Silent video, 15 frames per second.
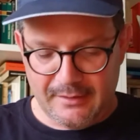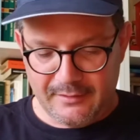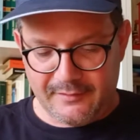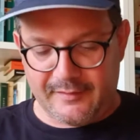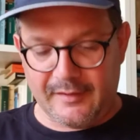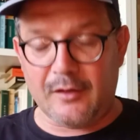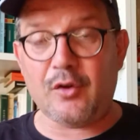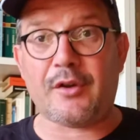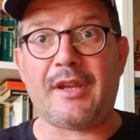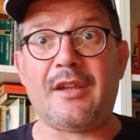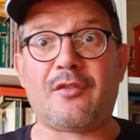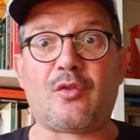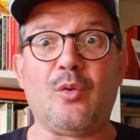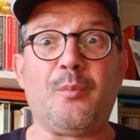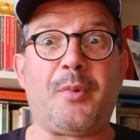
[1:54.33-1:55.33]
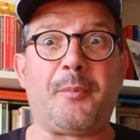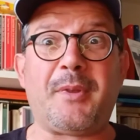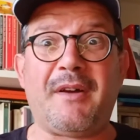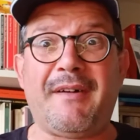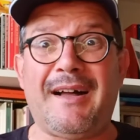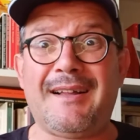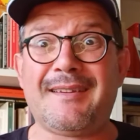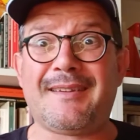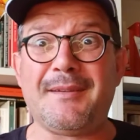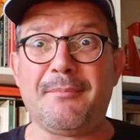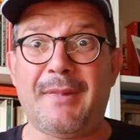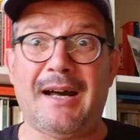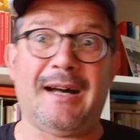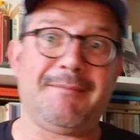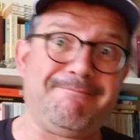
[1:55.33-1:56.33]
Se non riesco un po' più avanti,
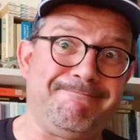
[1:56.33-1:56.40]
ma